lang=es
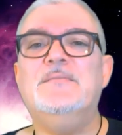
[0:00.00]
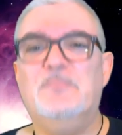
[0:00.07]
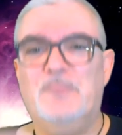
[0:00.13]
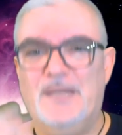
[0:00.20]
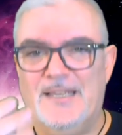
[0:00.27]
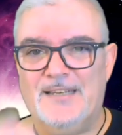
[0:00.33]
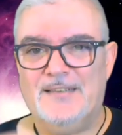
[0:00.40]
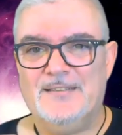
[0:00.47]

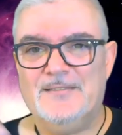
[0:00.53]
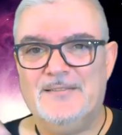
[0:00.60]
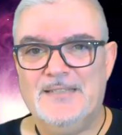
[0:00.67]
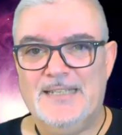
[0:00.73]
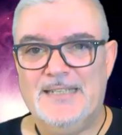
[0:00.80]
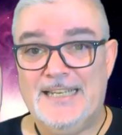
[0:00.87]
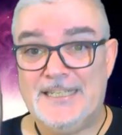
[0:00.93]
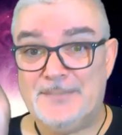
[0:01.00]
Bien,
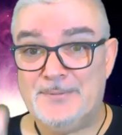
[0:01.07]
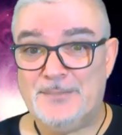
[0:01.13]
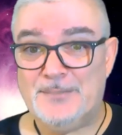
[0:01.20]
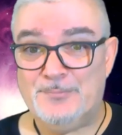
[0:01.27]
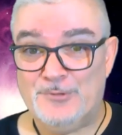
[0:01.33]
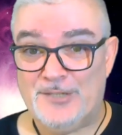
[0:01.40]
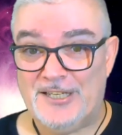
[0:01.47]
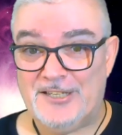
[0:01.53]
y las vas
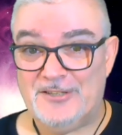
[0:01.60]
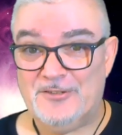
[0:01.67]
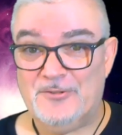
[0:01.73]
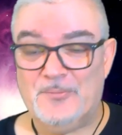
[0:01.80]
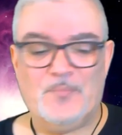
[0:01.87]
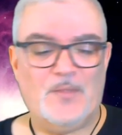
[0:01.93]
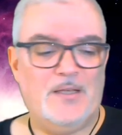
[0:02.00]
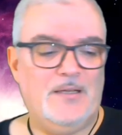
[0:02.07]
apuntando.
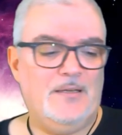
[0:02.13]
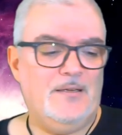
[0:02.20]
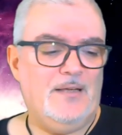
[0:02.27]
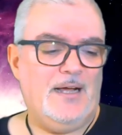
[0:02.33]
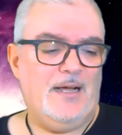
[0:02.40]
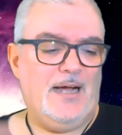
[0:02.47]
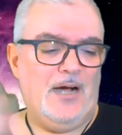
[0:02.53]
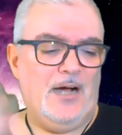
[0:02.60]

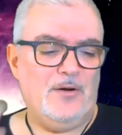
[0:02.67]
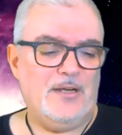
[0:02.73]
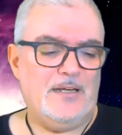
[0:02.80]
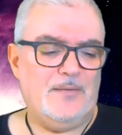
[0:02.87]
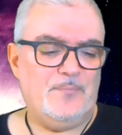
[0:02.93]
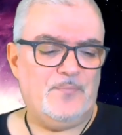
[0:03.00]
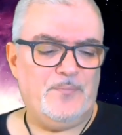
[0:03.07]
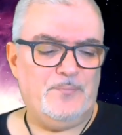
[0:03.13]

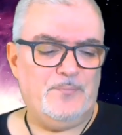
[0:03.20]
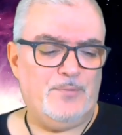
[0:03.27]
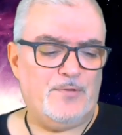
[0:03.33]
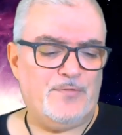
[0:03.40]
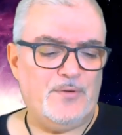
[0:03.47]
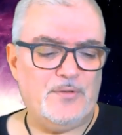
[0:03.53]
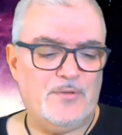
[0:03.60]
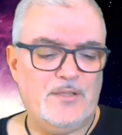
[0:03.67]
Ahora, por
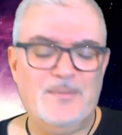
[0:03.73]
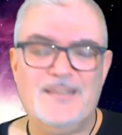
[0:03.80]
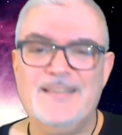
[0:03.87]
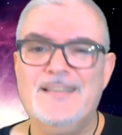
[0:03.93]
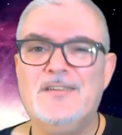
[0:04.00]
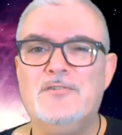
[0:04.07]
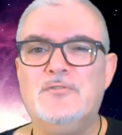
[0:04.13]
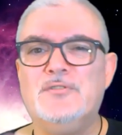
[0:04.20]
favor, dime
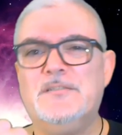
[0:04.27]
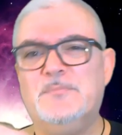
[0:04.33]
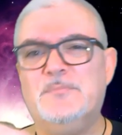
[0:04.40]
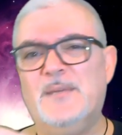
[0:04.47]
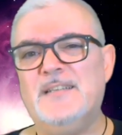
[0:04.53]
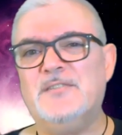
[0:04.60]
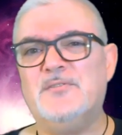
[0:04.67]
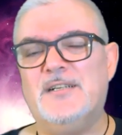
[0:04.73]
10 cosas
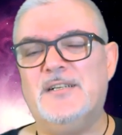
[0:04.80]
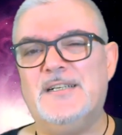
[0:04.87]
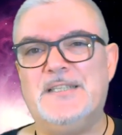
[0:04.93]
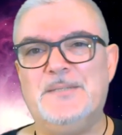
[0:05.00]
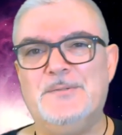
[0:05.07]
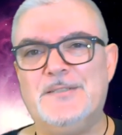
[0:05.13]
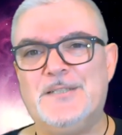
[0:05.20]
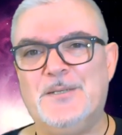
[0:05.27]
malas o
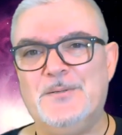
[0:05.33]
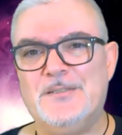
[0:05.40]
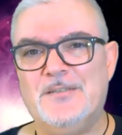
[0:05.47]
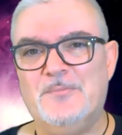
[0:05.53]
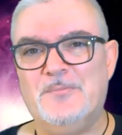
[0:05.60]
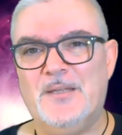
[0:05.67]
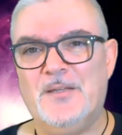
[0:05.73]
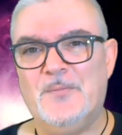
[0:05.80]
negativas que ves
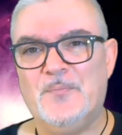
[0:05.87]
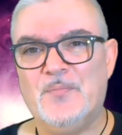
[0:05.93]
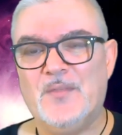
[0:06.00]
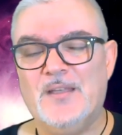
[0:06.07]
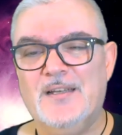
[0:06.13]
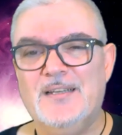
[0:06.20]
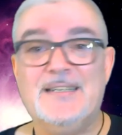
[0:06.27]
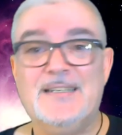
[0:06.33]
en mí.
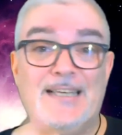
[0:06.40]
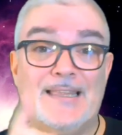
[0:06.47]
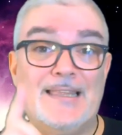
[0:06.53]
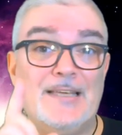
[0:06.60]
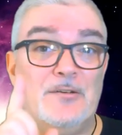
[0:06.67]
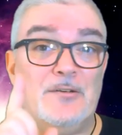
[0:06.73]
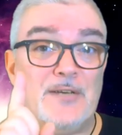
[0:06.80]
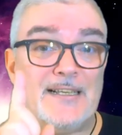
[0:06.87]
Quizá
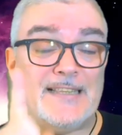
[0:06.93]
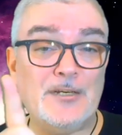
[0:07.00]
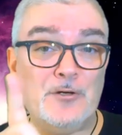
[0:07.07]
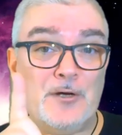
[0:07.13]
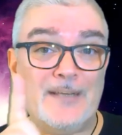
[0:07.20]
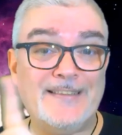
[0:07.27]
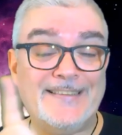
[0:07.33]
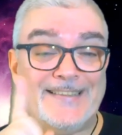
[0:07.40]
nunca te lo
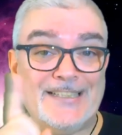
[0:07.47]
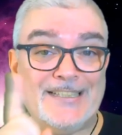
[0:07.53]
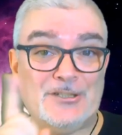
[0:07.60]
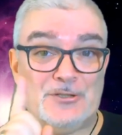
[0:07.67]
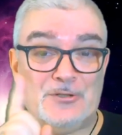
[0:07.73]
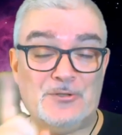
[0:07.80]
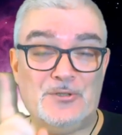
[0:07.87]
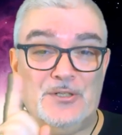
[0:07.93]
han
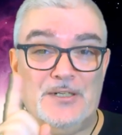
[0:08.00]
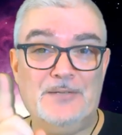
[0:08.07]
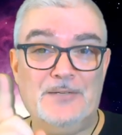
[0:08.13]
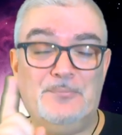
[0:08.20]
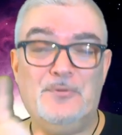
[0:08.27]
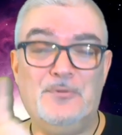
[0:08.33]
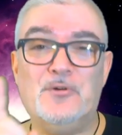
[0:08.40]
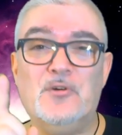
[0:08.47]
dicho
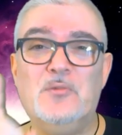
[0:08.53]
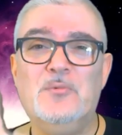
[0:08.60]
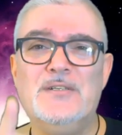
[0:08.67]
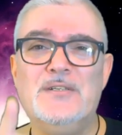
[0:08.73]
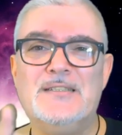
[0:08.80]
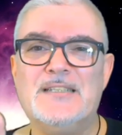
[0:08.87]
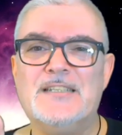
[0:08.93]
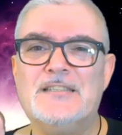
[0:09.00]
por no
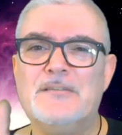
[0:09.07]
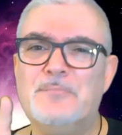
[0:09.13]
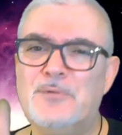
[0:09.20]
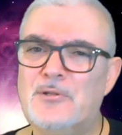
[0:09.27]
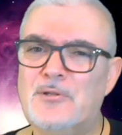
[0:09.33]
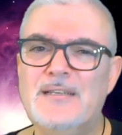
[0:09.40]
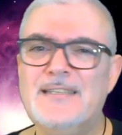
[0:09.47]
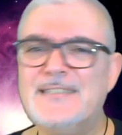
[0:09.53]
molestarte,
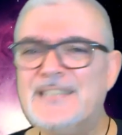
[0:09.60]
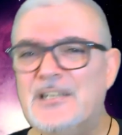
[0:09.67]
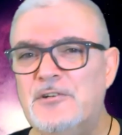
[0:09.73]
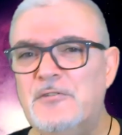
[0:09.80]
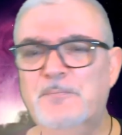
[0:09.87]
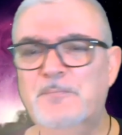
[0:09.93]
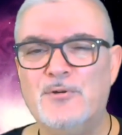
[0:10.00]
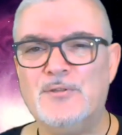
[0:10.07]
pero diles que no
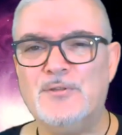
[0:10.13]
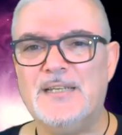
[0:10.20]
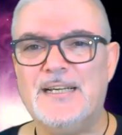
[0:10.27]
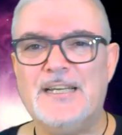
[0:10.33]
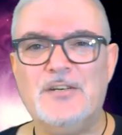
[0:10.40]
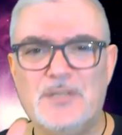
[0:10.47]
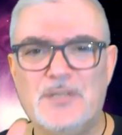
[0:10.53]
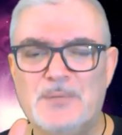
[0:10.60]
importa, que
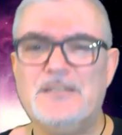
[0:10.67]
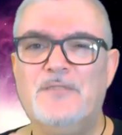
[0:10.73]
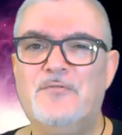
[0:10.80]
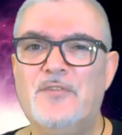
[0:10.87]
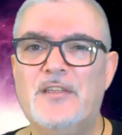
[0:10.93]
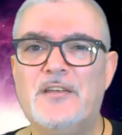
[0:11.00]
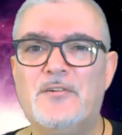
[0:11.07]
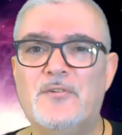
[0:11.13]
no te vas a
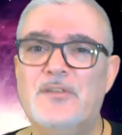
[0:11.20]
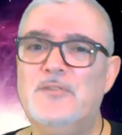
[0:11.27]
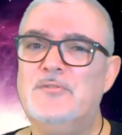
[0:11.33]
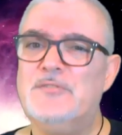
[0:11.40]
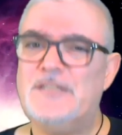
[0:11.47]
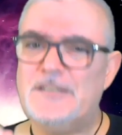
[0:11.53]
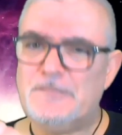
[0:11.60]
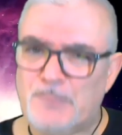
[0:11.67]
enfadar con ellos,
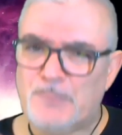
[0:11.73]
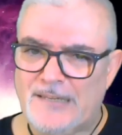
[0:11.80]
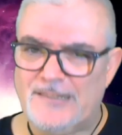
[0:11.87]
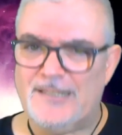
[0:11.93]
que es parte